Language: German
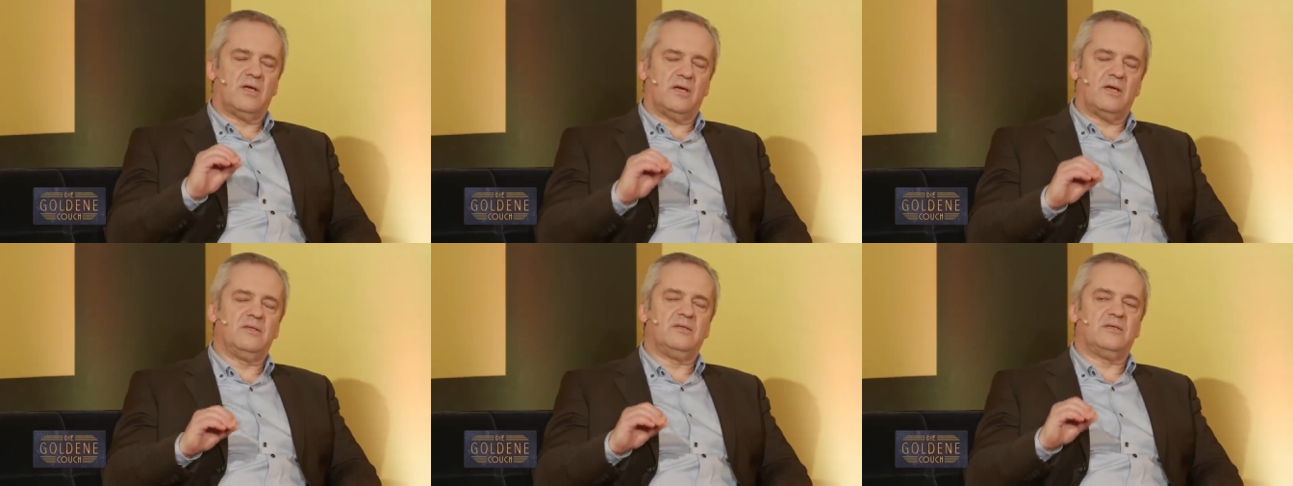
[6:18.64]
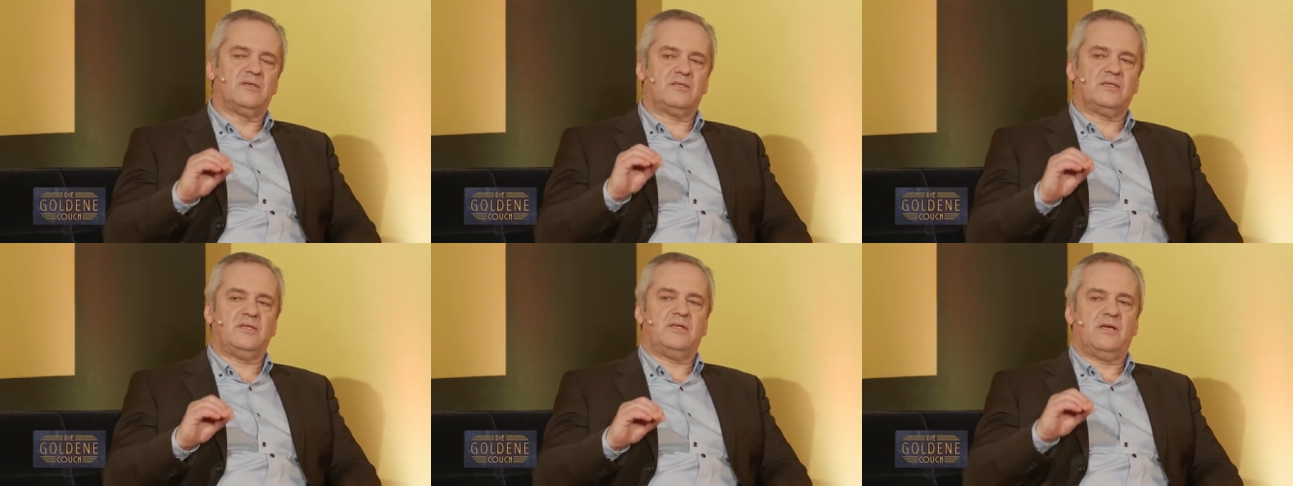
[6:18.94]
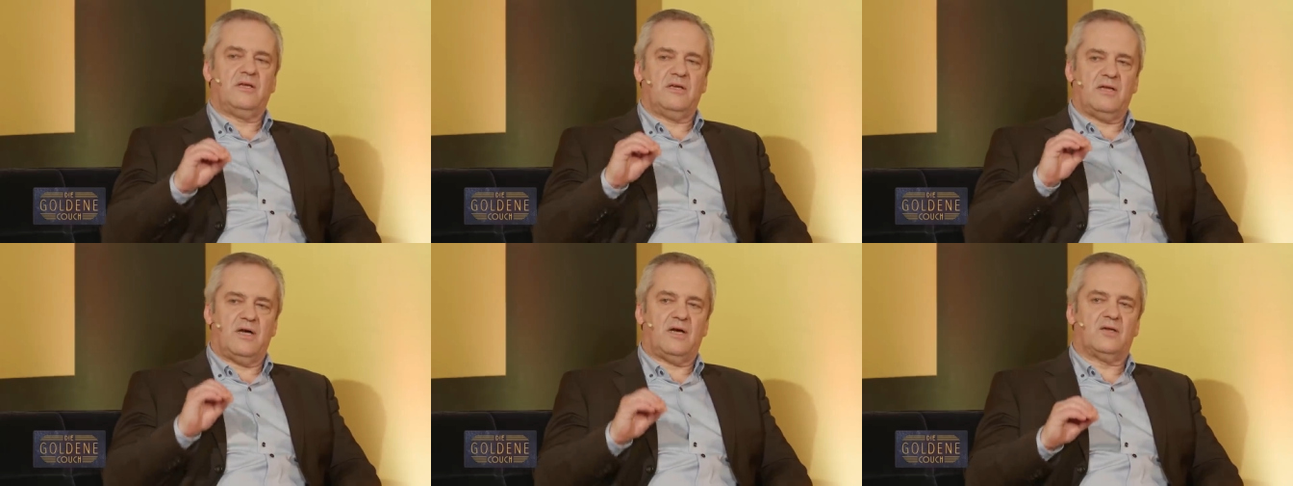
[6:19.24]
In der
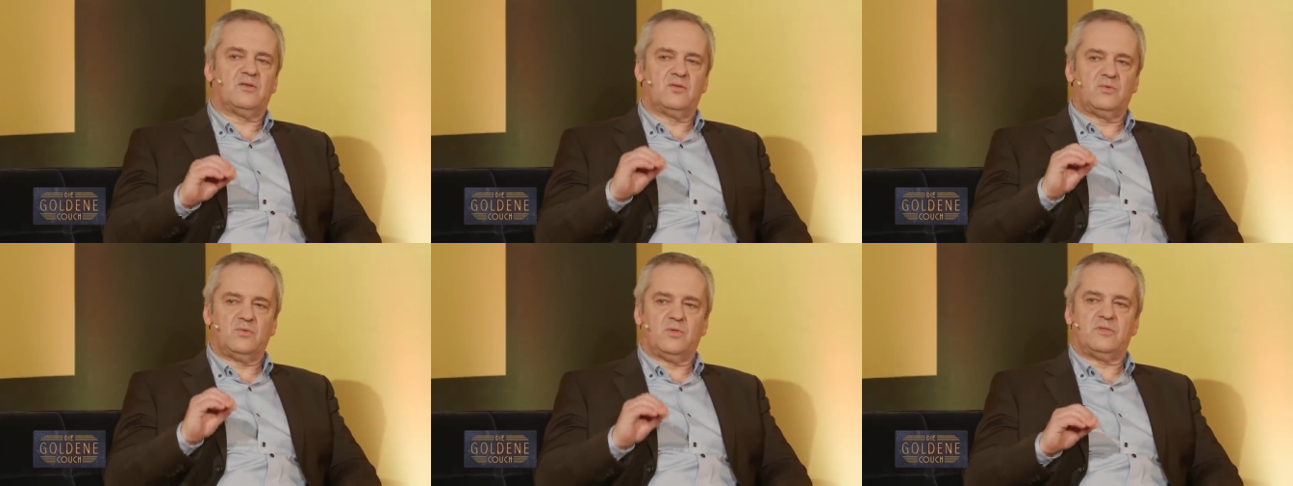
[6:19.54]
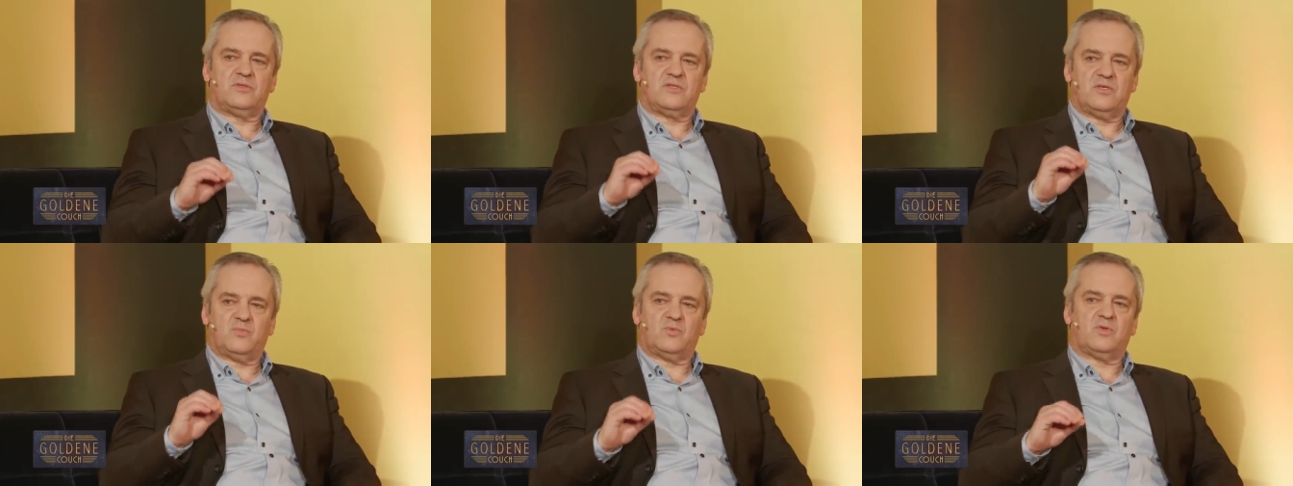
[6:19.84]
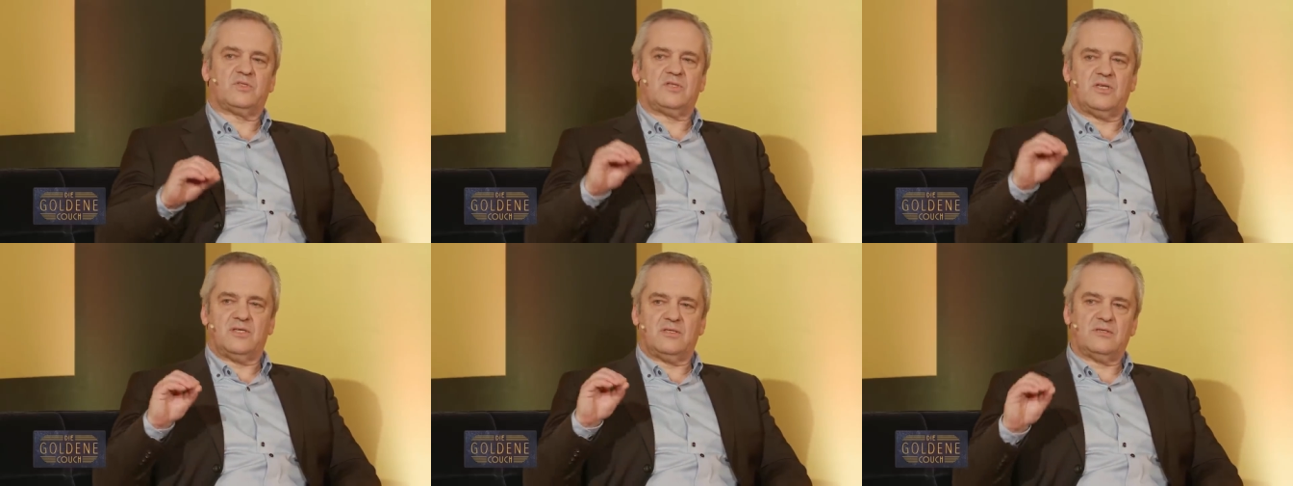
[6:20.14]
Regel 98
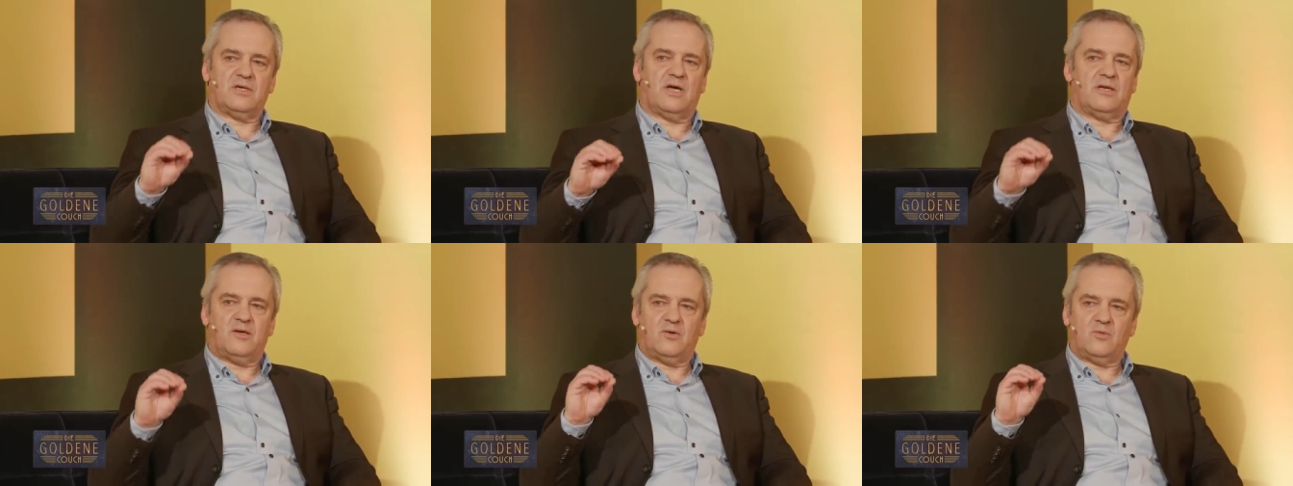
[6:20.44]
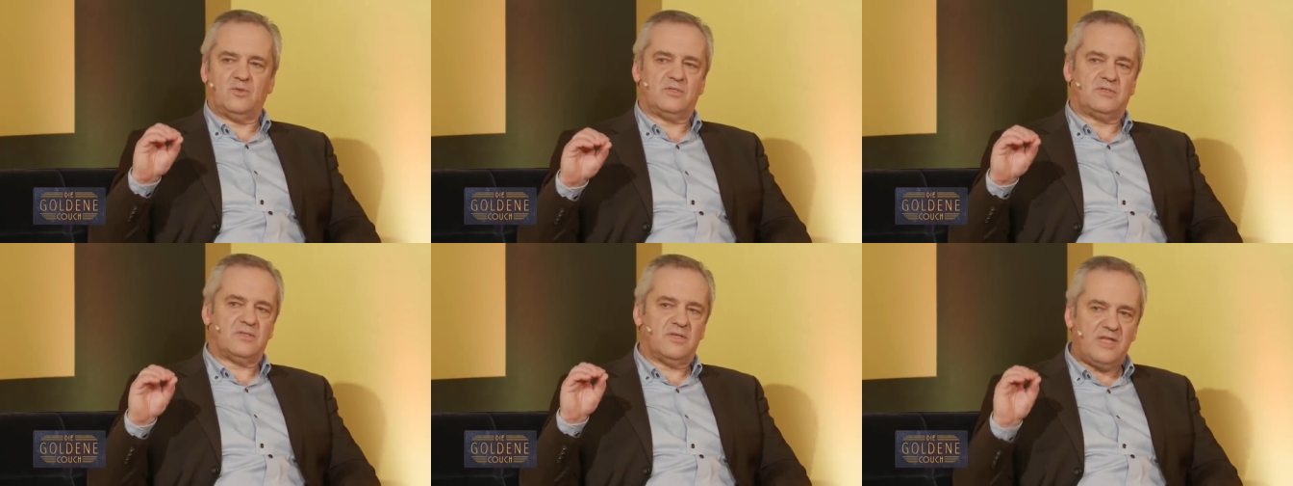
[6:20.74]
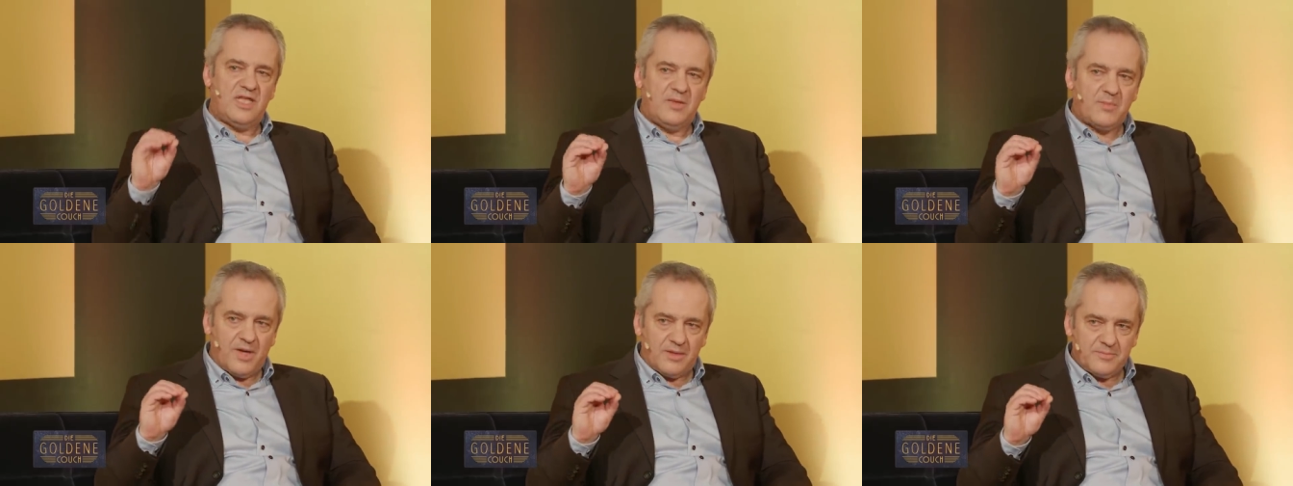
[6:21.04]
Prozent aller
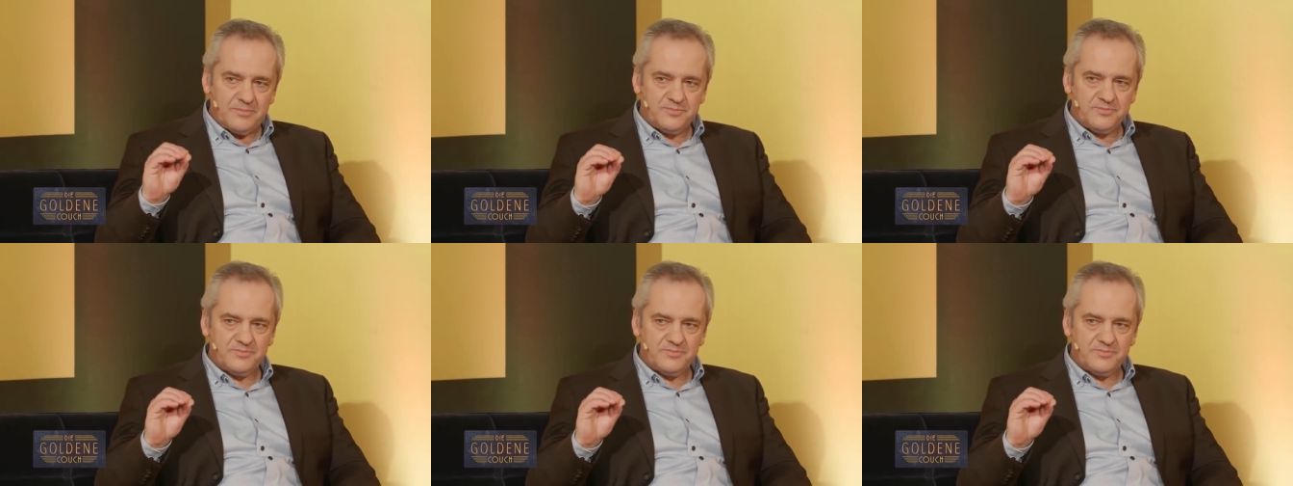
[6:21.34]
Unternehmer.